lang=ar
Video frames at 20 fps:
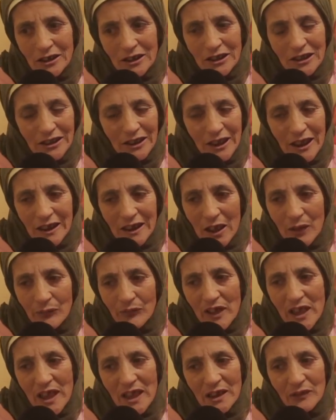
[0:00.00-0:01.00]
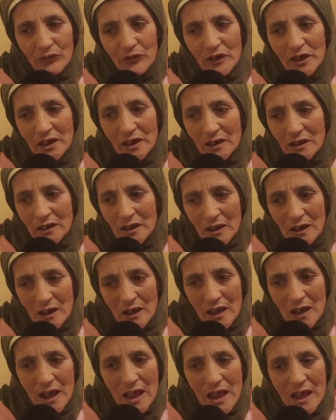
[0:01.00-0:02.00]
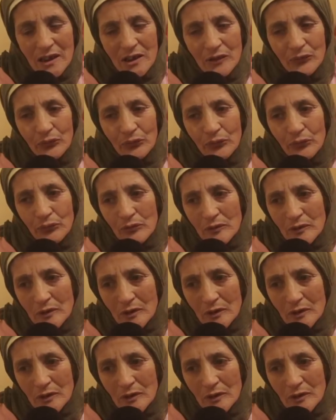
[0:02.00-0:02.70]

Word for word: 3000 ألفين ألف